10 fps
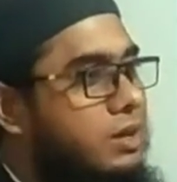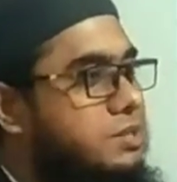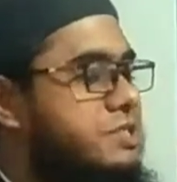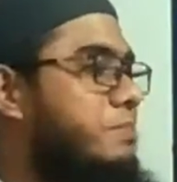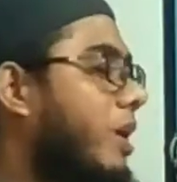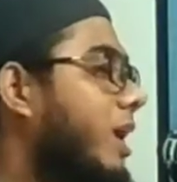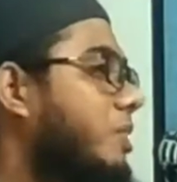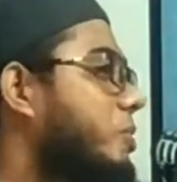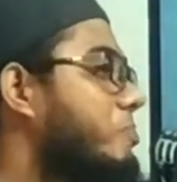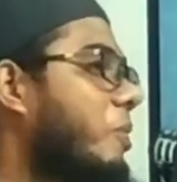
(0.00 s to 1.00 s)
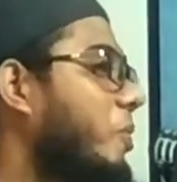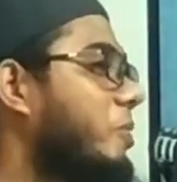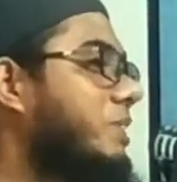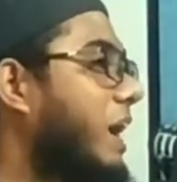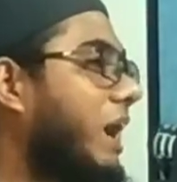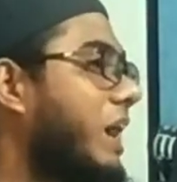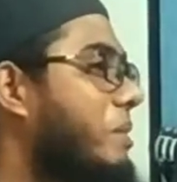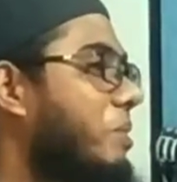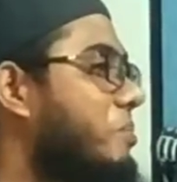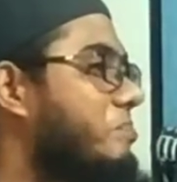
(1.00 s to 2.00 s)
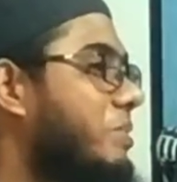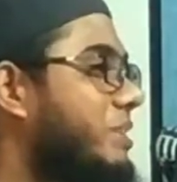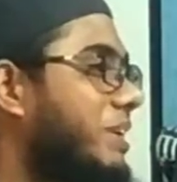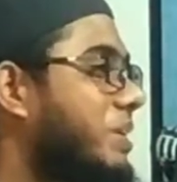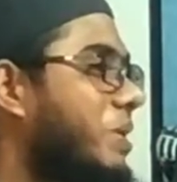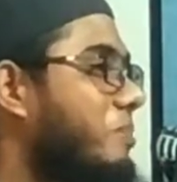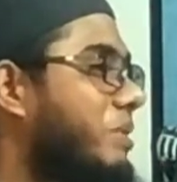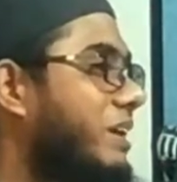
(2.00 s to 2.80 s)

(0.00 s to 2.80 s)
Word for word: জিবরাইল তুই বরকত নিয়ে গেলে আমার উন্নতির কি হবে